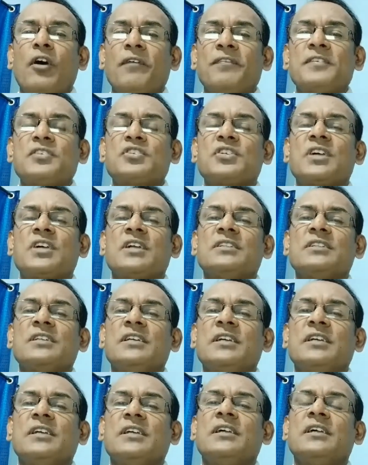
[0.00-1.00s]
ऑफिस
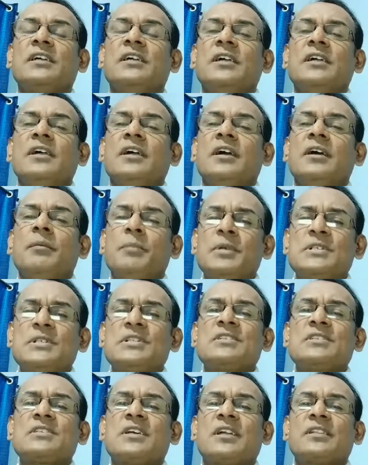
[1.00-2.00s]
जाते हैं
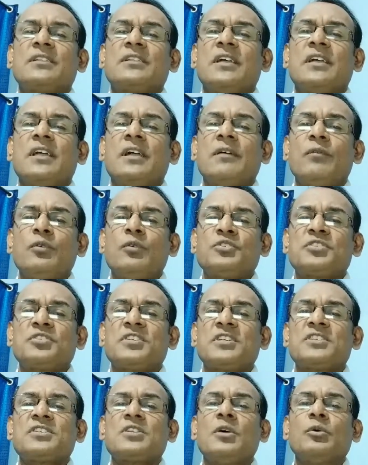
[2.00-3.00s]
बिजनेस करते हैं वो
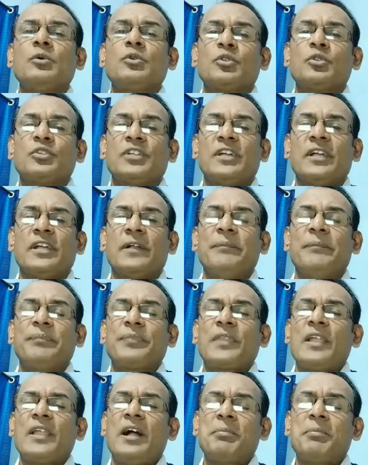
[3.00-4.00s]
स्ट्रेस्ड आउट होते हैं
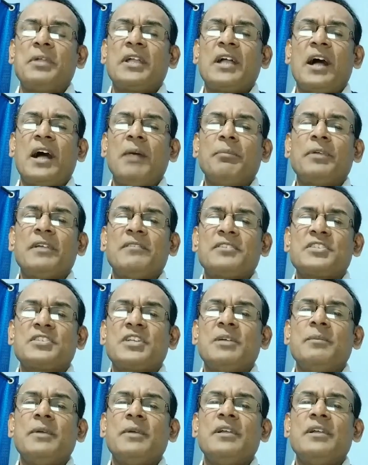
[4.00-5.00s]
अपने काम के
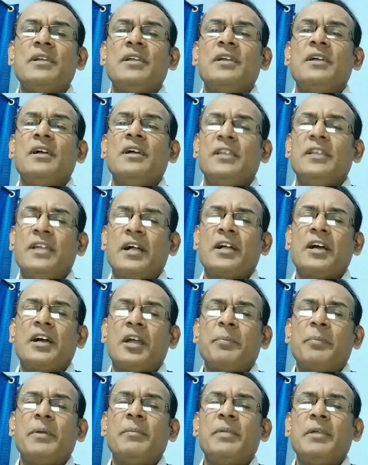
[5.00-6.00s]
विषय में या
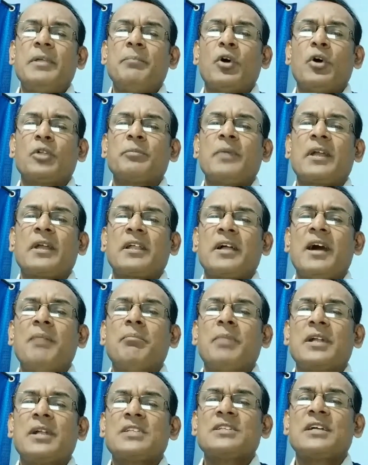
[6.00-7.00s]
घर पे भी बहुत बार
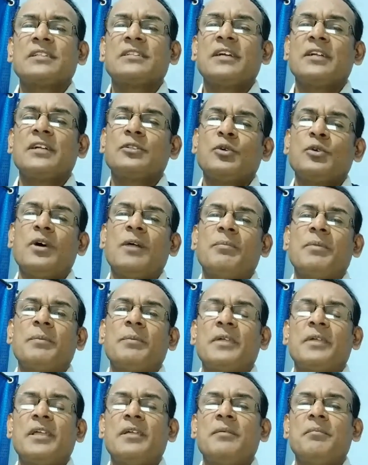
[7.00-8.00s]
काम बढ़ जाता है तो आप
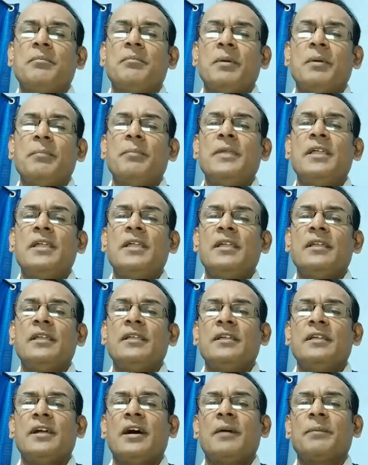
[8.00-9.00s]
आपके मम्मी
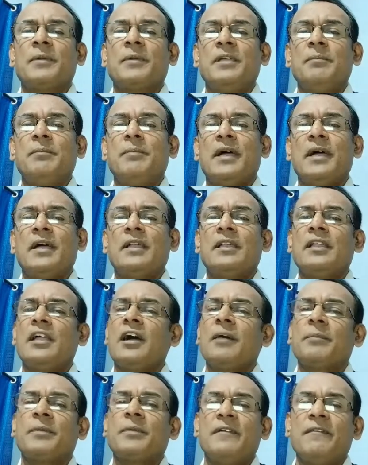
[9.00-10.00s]
या आपकी बहन
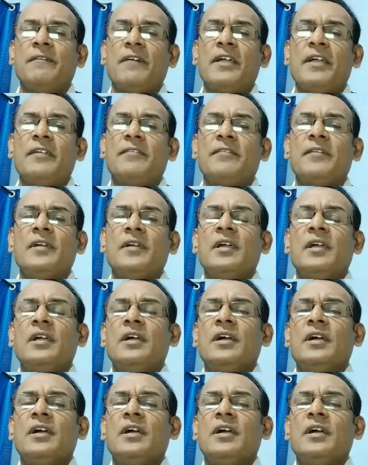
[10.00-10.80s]
या आपकी वाइफ